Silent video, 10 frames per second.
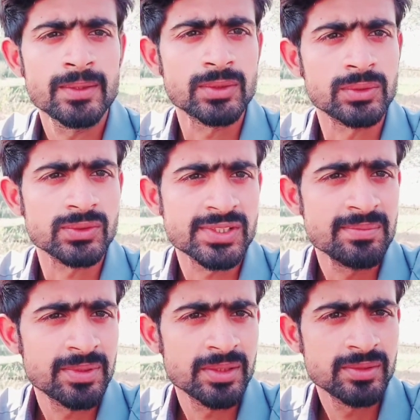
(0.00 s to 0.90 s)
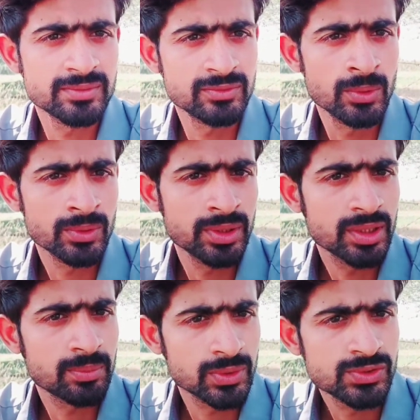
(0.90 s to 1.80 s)
तो सिंपल ब्लॉगिंग का
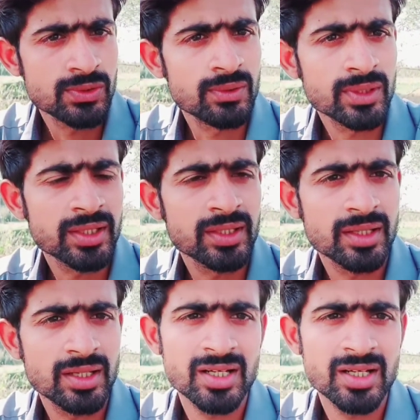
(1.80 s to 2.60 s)
बहुत शौक़ है